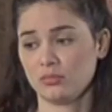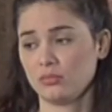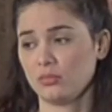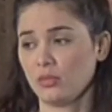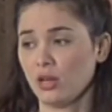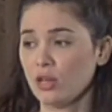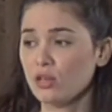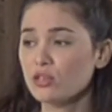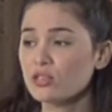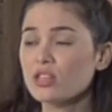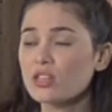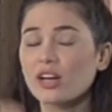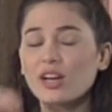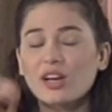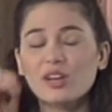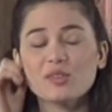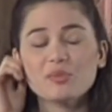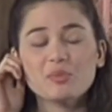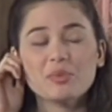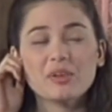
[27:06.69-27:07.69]
Ayos lang,
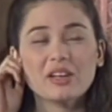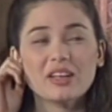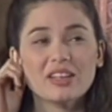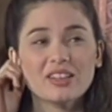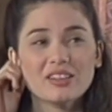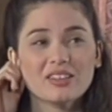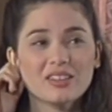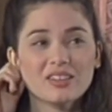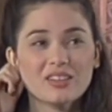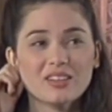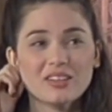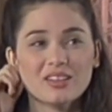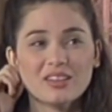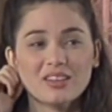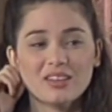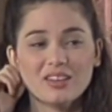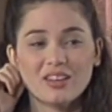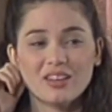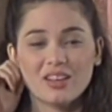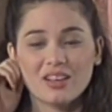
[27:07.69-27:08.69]
ganun pa rin.
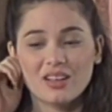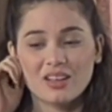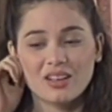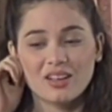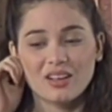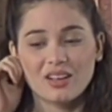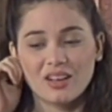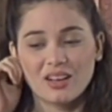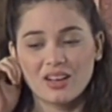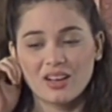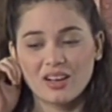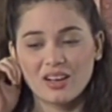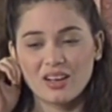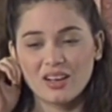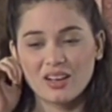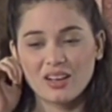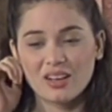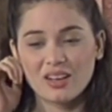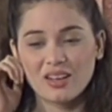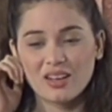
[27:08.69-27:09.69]

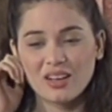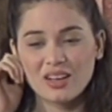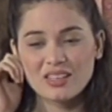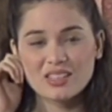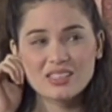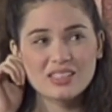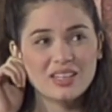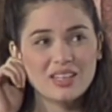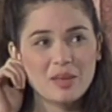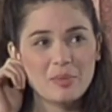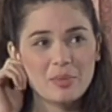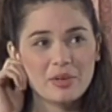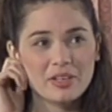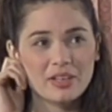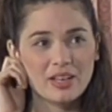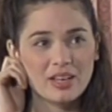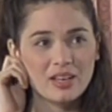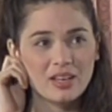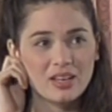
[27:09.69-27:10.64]
Ah, asa si Naimir na?